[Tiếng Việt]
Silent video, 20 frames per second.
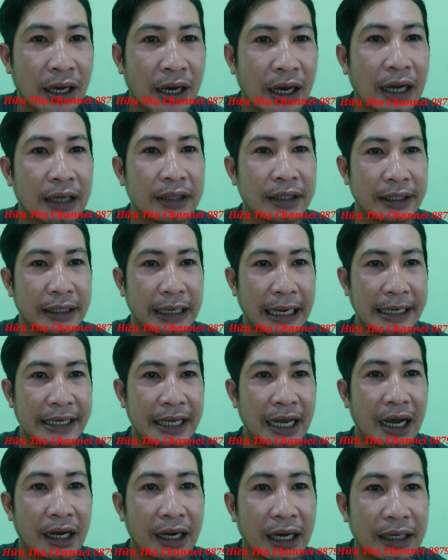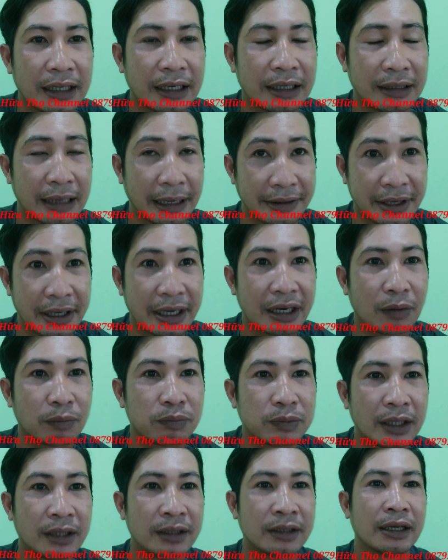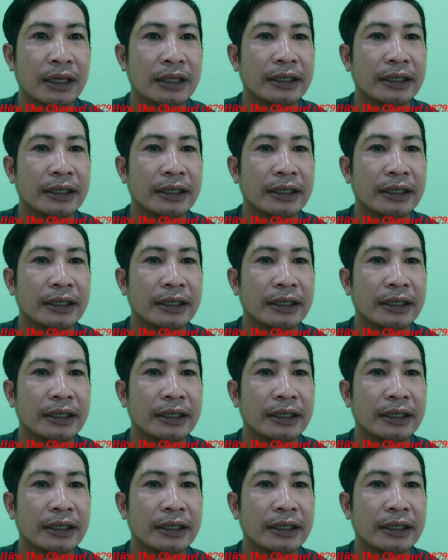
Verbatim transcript: à, thì nãy giờ là những cái thông tin